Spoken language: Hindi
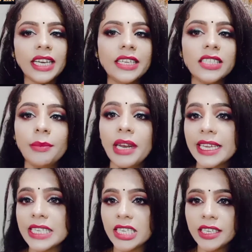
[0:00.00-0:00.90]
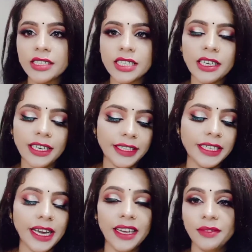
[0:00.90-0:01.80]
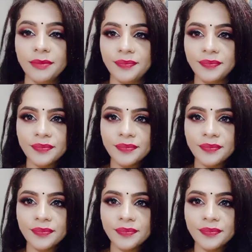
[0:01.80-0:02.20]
देख लीजिए मैंने किस तरीके से क्रिएट किया है